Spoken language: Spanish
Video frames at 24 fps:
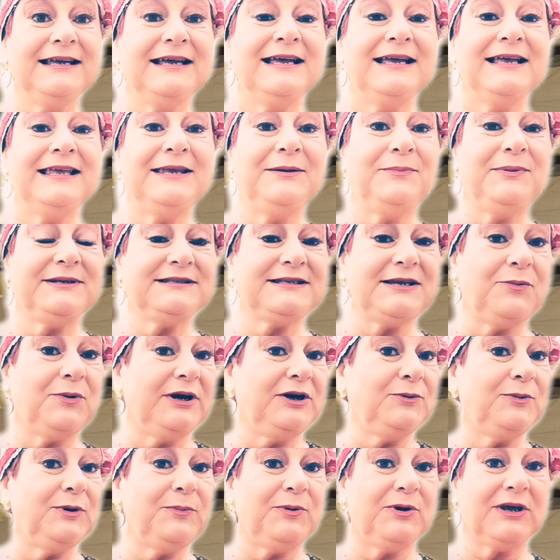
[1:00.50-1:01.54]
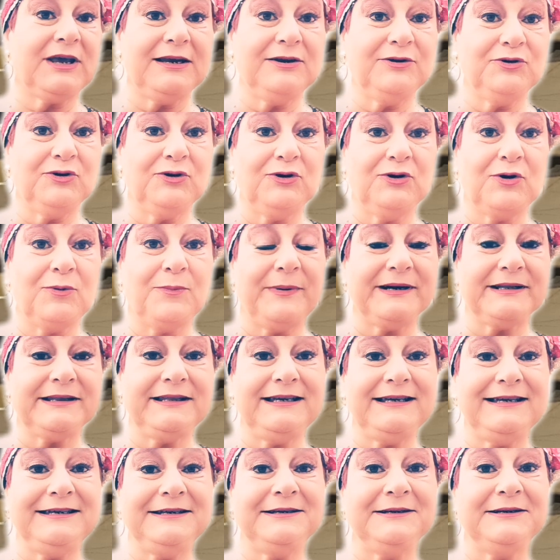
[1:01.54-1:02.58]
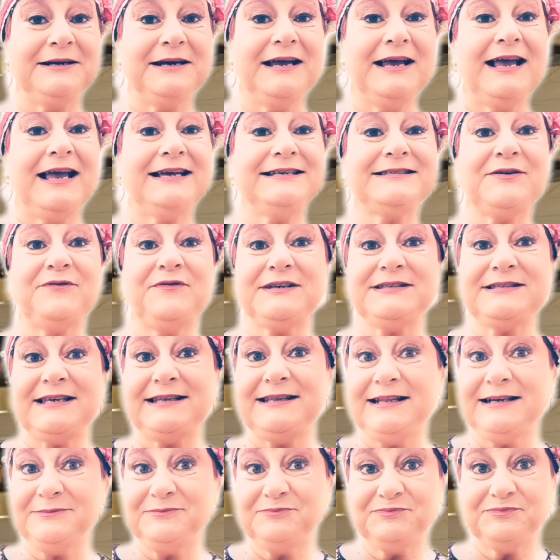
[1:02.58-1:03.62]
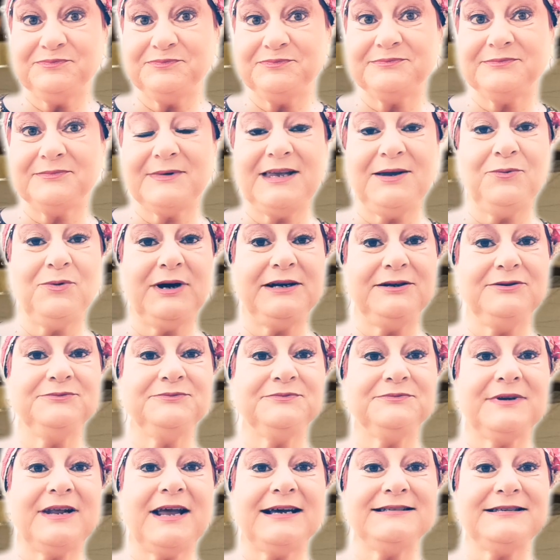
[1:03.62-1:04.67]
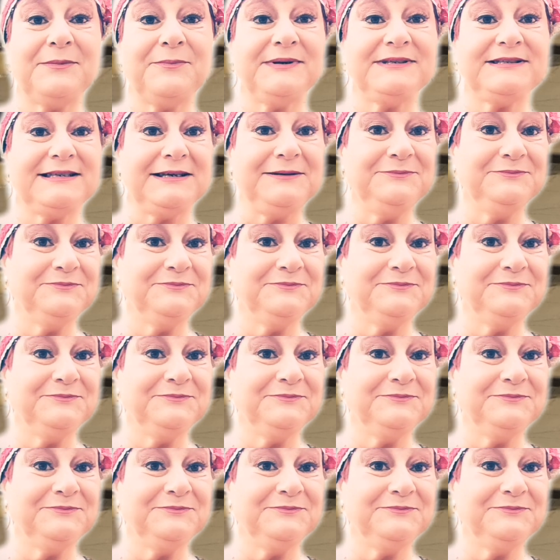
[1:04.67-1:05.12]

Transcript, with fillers: Y pensé, bueno, pues ¿por qué no compartir esa faceta? Y bueno, así empecé.